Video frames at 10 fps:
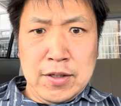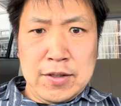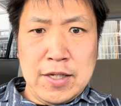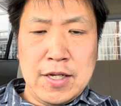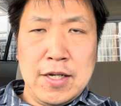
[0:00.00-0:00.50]

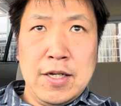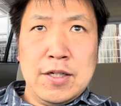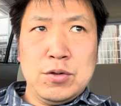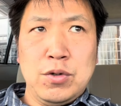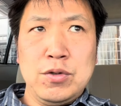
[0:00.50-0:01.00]
で
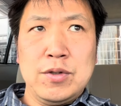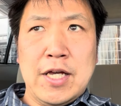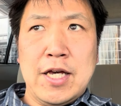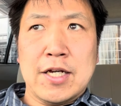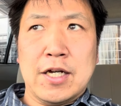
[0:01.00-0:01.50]
どういう
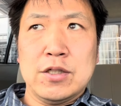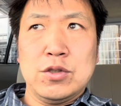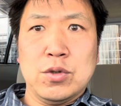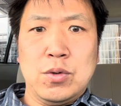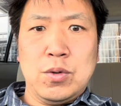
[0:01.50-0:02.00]
ね感
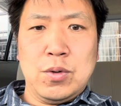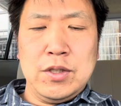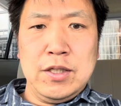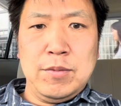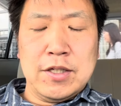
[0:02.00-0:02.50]
情
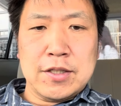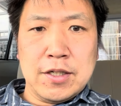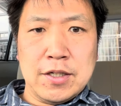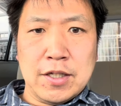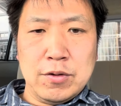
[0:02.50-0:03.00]
に皆さ
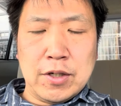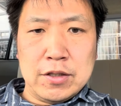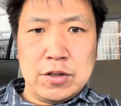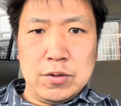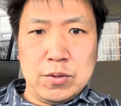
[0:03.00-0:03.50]
んがなるかっ
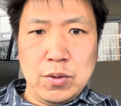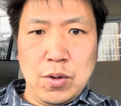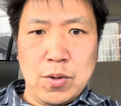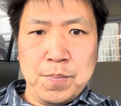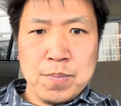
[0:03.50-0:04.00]
ていう
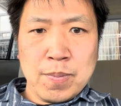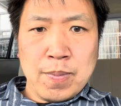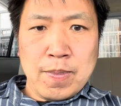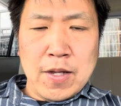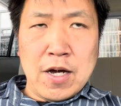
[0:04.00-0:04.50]
と
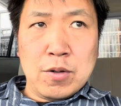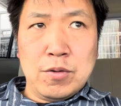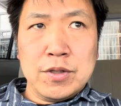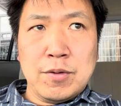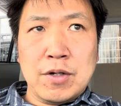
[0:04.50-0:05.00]
あ
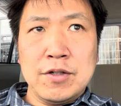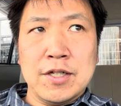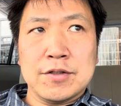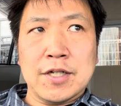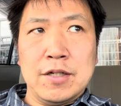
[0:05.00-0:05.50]
こんな悪い
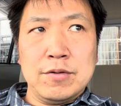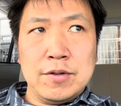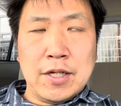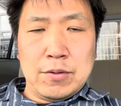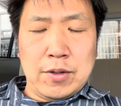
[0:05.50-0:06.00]
やつがいる
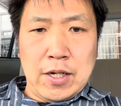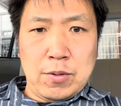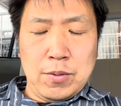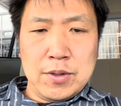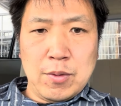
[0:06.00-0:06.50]
んだとか
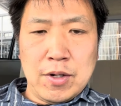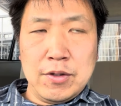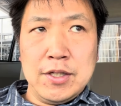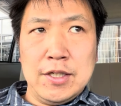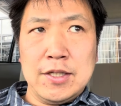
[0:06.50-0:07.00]
こんな悪
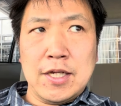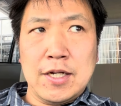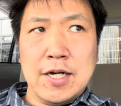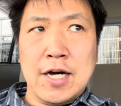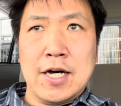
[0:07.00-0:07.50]
い人
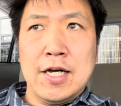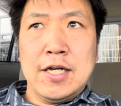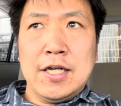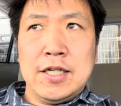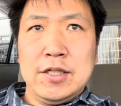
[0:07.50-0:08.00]
間が
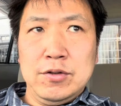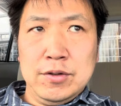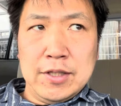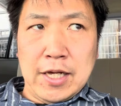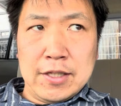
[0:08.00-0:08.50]
いる
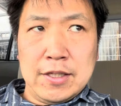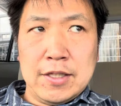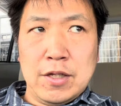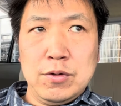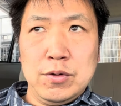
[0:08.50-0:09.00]
んだっ
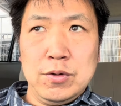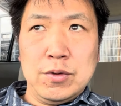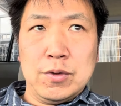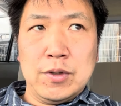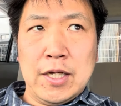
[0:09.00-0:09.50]
ていう、
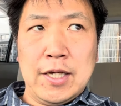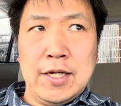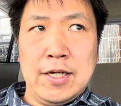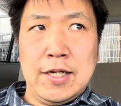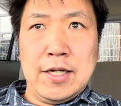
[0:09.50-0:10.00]

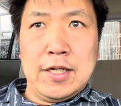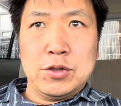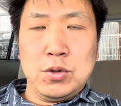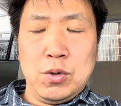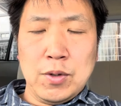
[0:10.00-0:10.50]
えー、
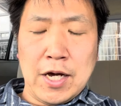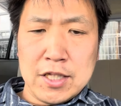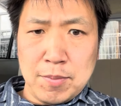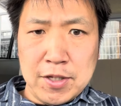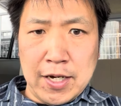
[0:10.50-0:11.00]
情報が
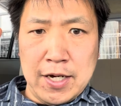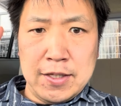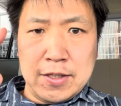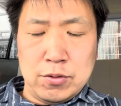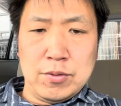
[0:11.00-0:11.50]
頭に入っ
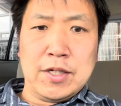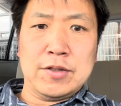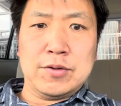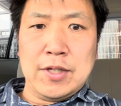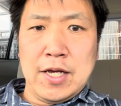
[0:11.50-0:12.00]
てくるわけで
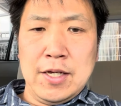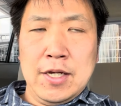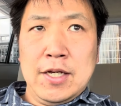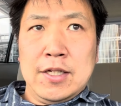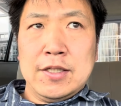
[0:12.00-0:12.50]
すよね
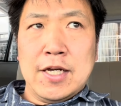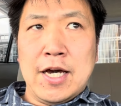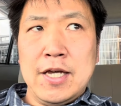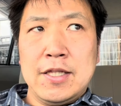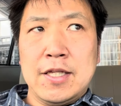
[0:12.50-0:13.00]
で
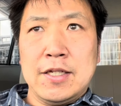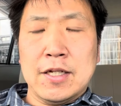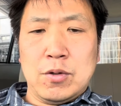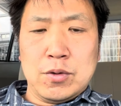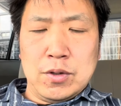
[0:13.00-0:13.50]
入ってき
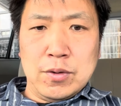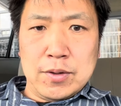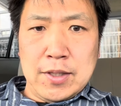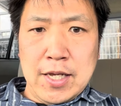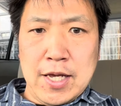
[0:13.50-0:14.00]
たことに
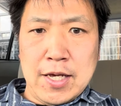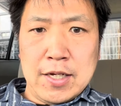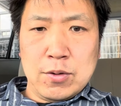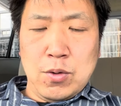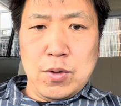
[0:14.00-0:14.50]
よって
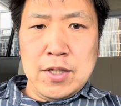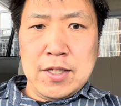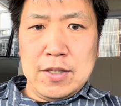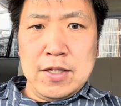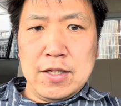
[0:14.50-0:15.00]
こういっ
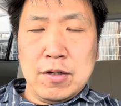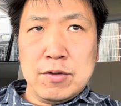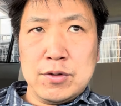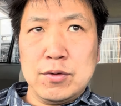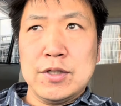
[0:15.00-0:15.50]
た人間
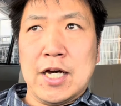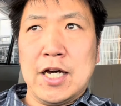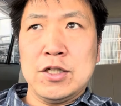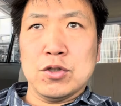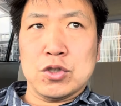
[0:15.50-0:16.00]
をすぐに
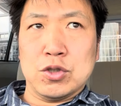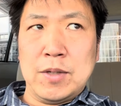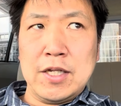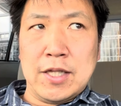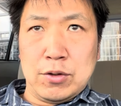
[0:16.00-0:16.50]
排除す
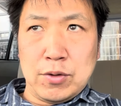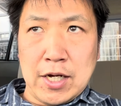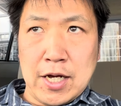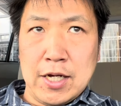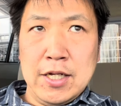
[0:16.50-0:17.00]
べきだと
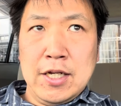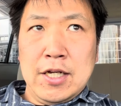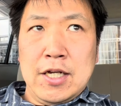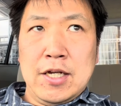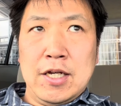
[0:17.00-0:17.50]
か、
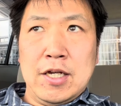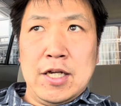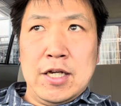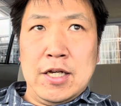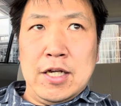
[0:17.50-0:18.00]

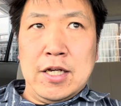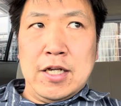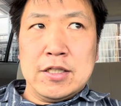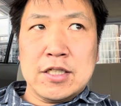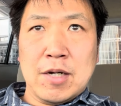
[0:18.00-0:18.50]

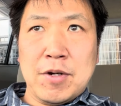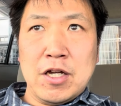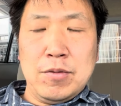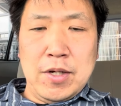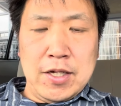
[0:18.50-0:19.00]
えー、捕ま
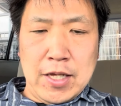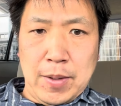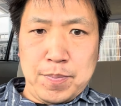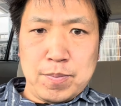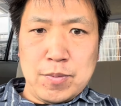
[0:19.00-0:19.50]
えるべきだ
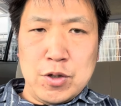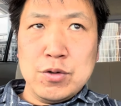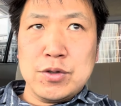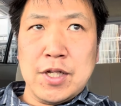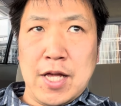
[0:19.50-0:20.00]

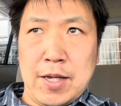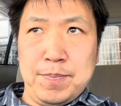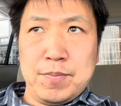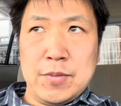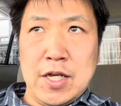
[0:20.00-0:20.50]
許せない
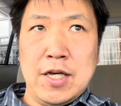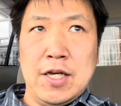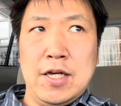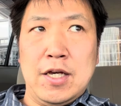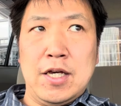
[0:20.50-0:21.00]
ね、
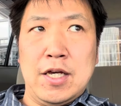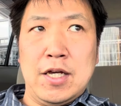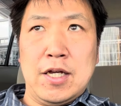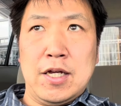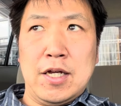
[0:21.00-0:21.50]

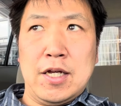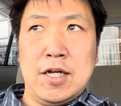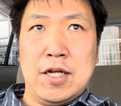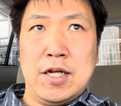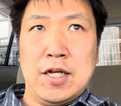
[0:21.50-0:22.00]

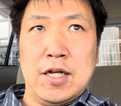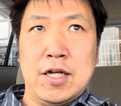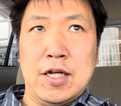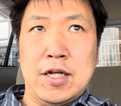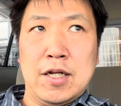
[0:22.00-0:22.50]

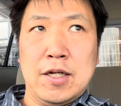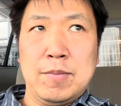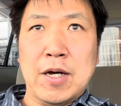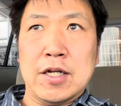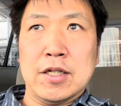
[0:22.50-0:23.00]

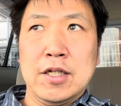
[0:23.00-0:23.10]
えー、まあ